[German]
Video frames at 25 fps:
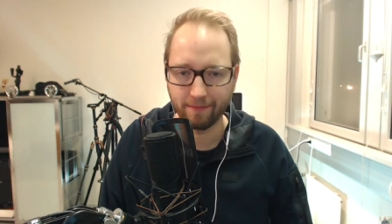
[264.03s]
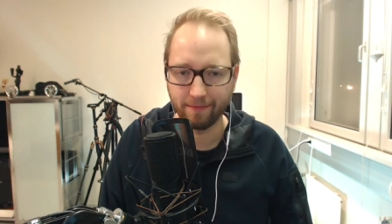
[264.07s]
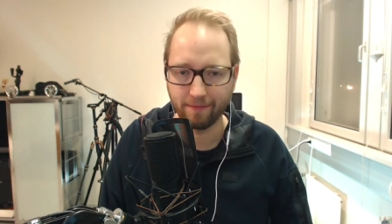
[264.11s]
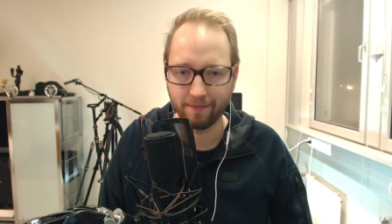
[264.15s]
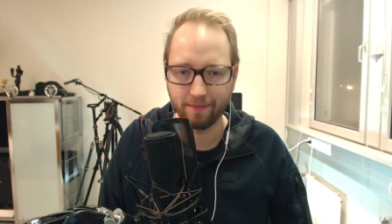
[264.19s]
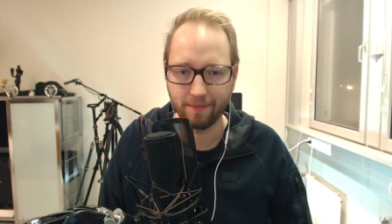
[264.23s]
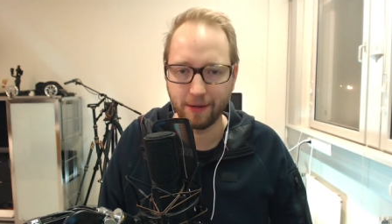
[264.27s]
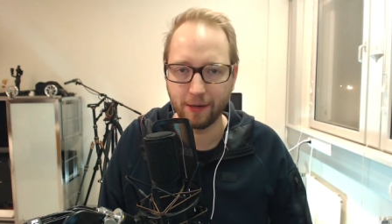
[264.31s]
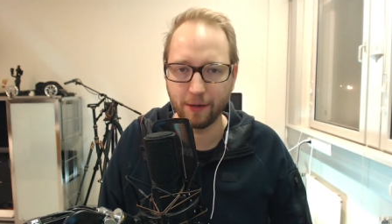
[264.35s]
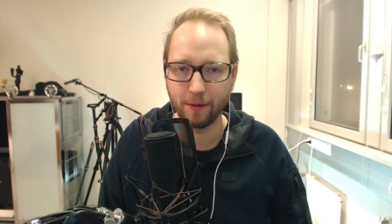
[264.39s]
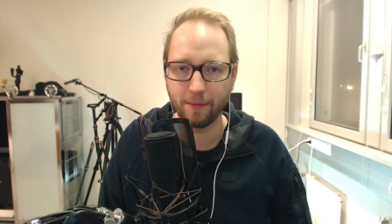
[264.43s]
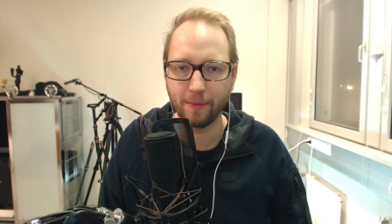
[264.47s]

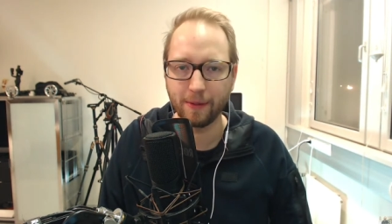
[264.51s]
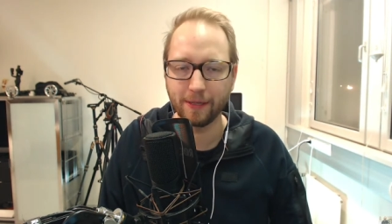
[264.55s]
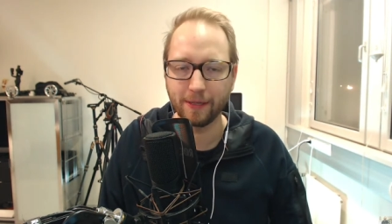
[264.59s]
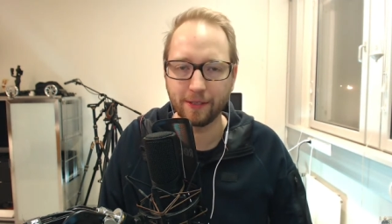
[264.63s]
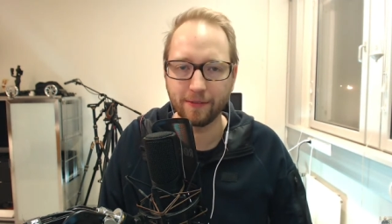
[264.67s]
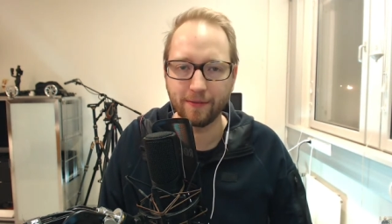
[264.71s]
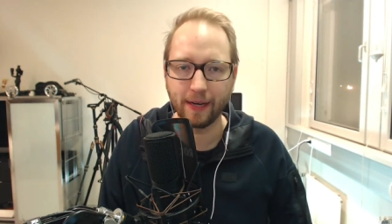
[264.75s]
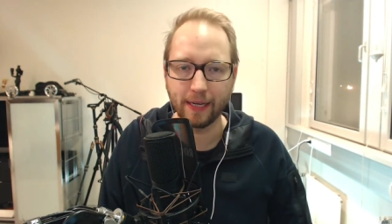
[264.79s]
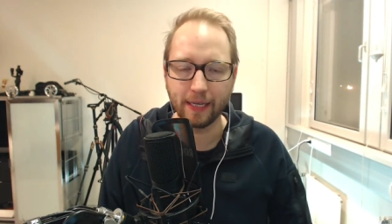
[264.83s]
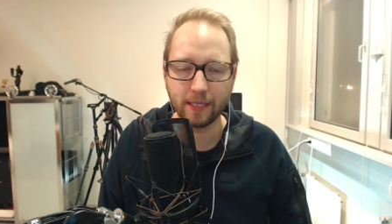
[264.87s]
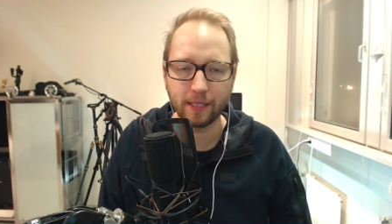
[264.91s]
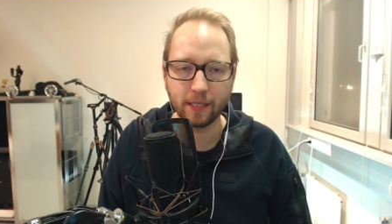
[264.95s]
mir nochmal ein
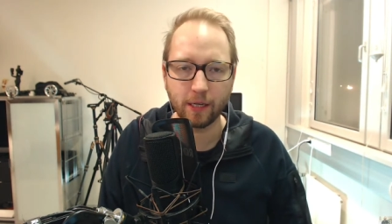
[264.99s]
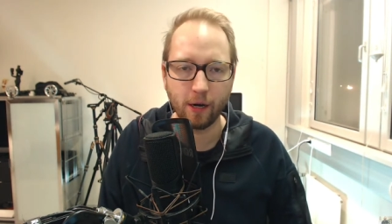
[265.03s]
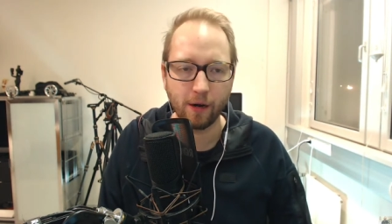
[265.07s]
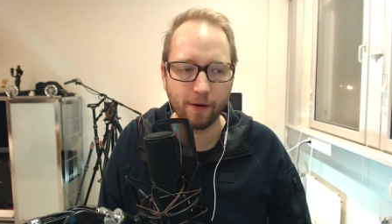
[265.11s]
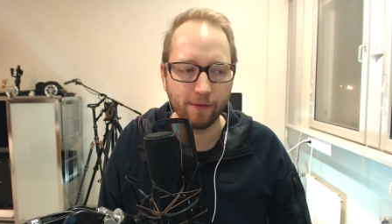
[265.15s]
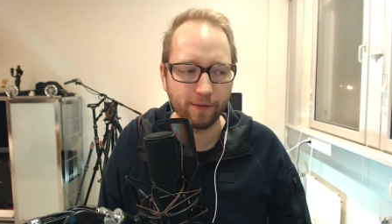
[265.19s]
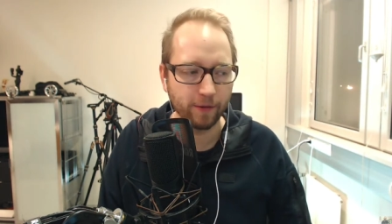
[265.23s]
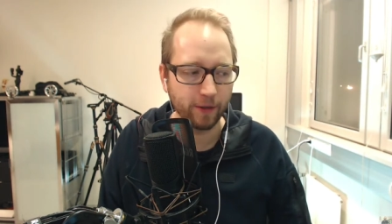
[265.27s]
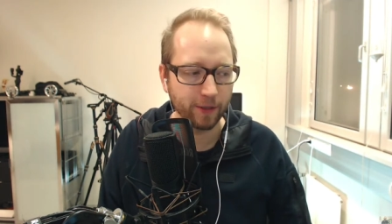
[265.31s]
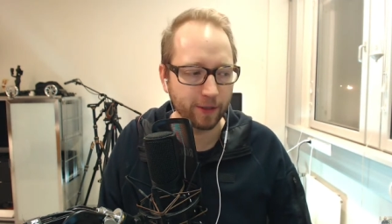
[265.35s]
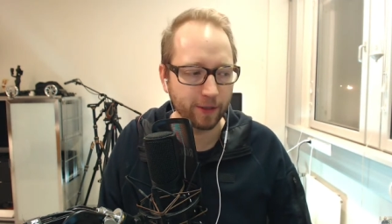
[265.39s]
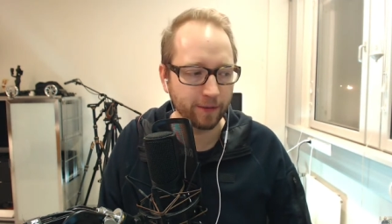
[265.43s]
zweites
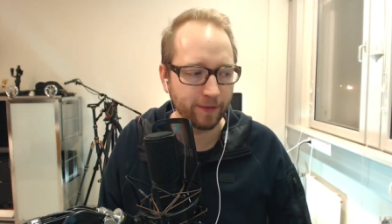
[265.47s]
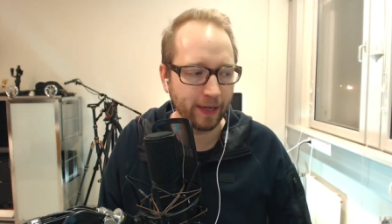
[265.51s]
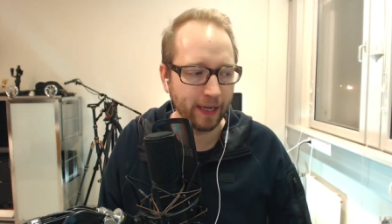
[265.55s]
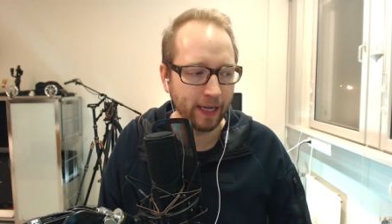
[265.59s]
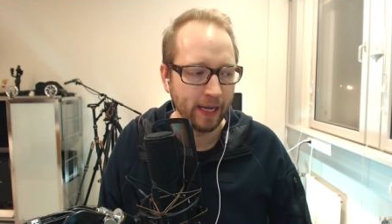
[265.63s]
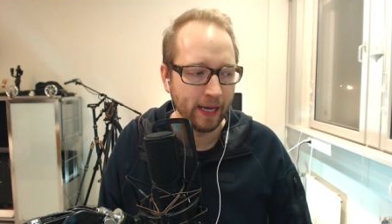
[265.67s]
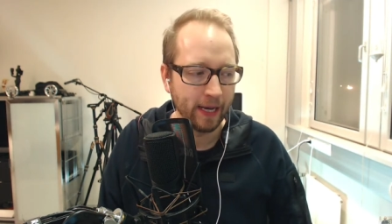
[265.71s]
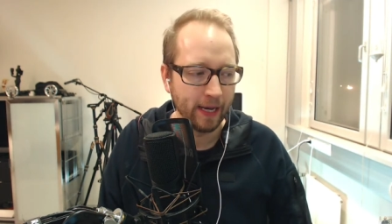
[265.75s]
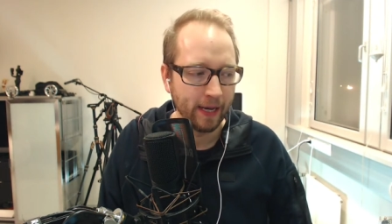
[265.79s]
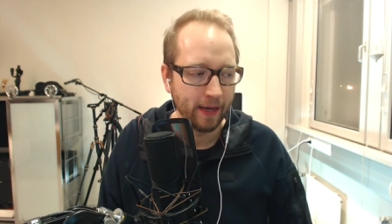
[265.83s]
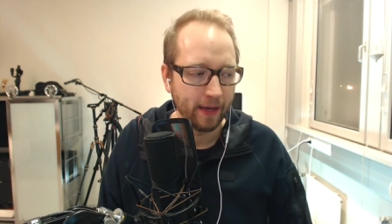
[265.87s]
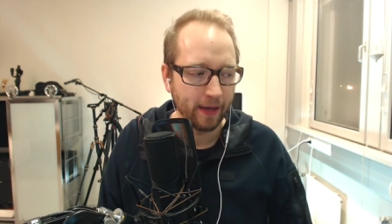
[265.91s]
kaufen oder so, weil
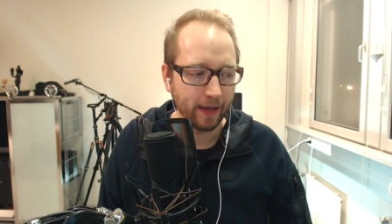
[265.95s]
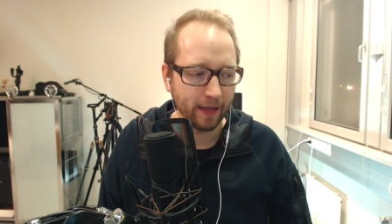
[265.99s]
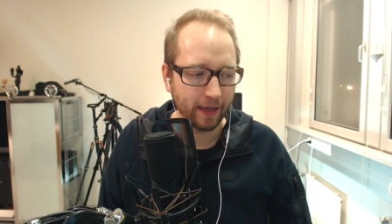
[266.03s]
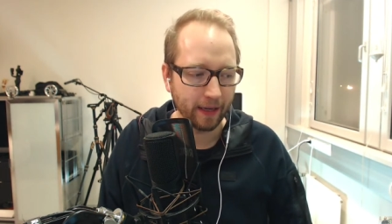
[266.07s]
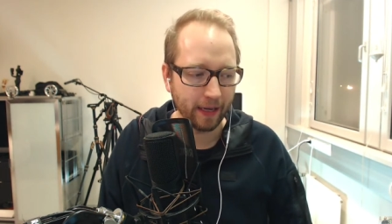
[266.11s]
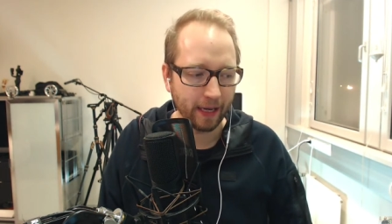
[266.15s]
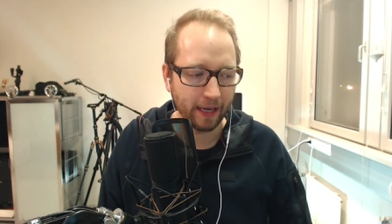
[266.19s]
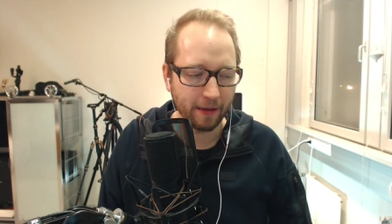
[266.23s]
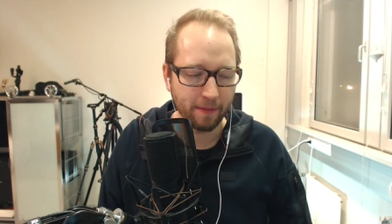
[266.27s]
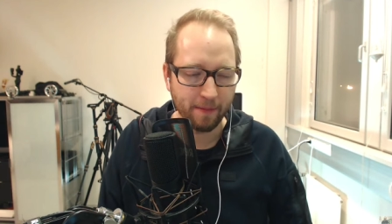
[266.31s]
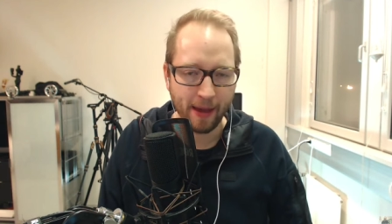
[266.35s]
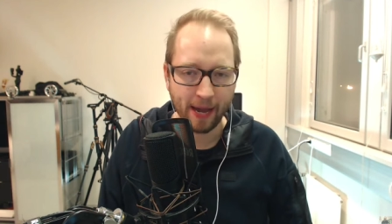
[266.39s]

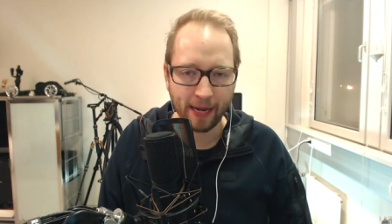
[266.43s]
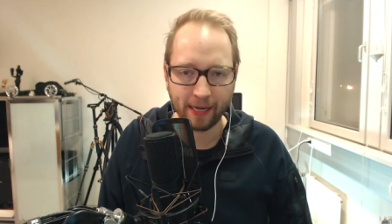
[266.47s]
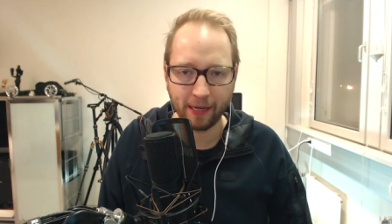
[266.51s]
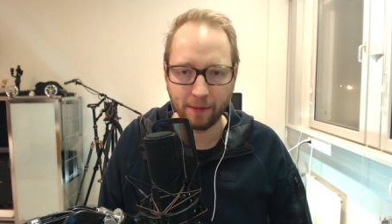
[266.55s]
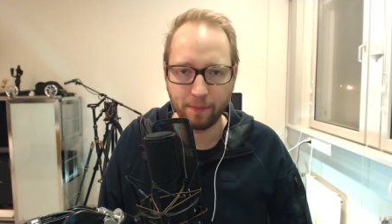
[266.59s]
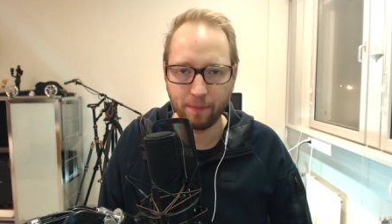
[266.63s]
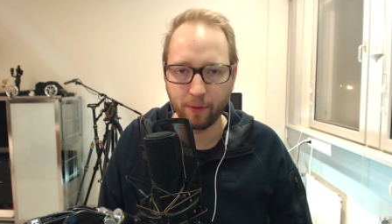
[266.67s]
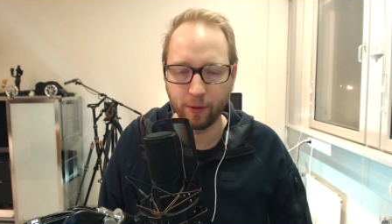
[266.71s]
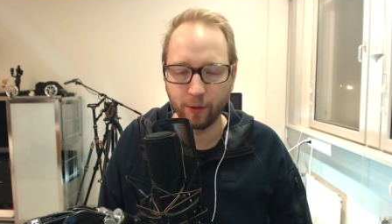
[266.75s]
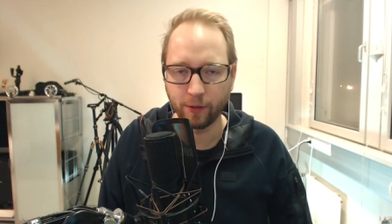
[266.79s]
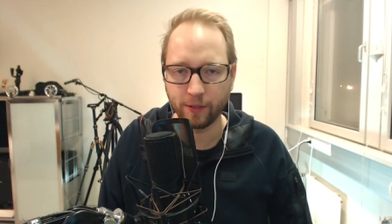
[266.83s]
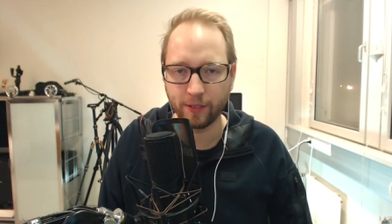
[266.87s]
ich, ich, merke,
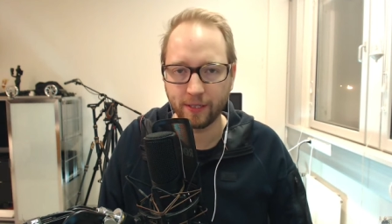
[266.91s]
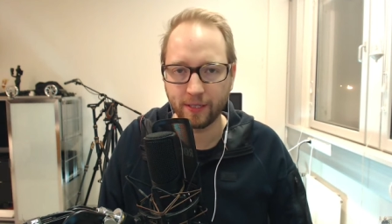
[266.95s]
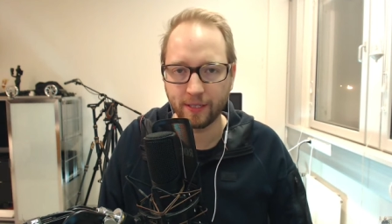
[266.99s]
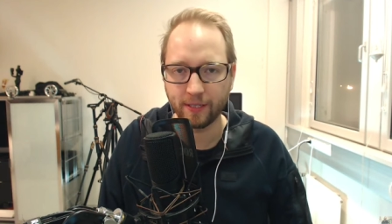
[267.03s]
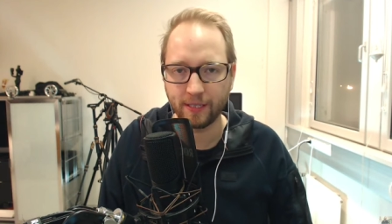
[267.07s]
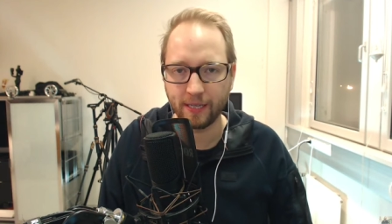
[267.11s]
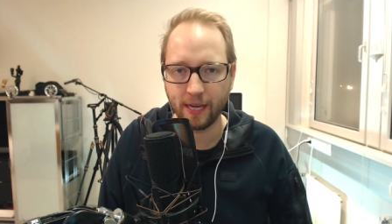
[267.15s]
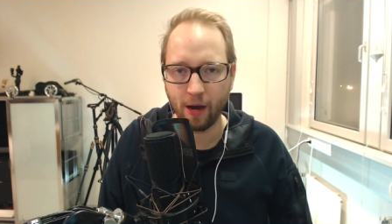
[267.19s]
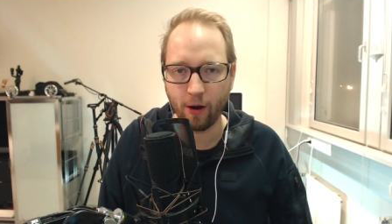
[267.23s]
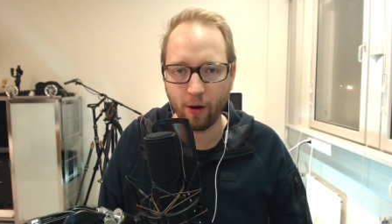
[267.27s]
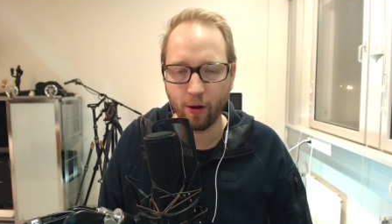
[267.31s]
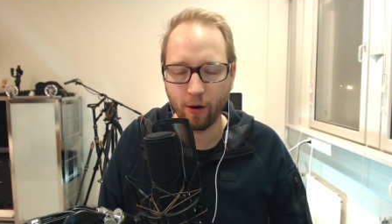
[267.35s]
ich benutze es
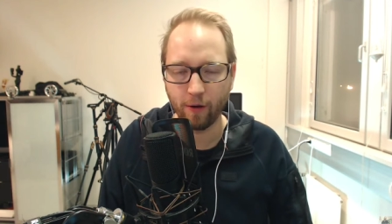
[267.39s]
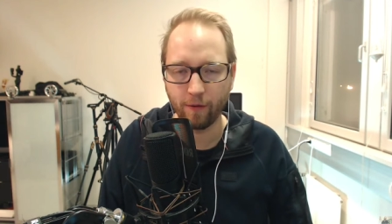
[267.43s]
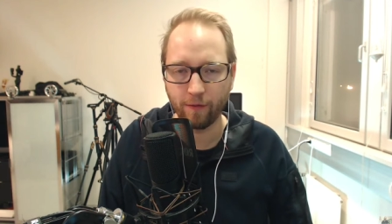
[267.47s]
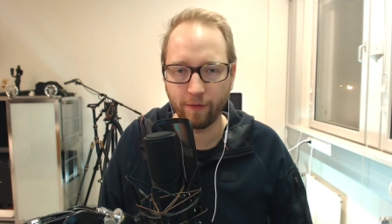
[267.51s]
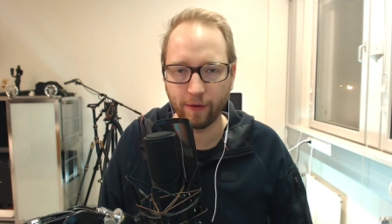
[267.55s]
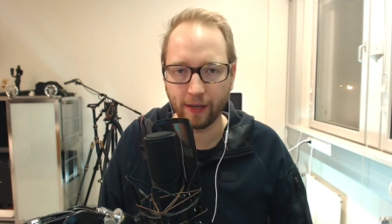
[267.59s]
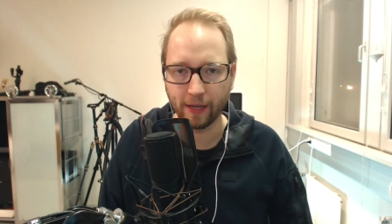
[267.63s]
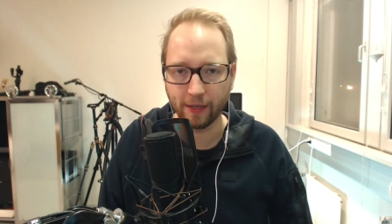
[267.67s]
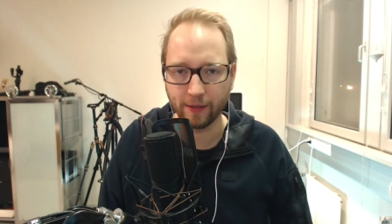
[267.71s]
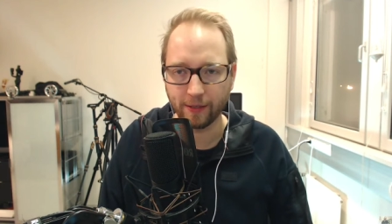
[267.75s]
sehr häufig.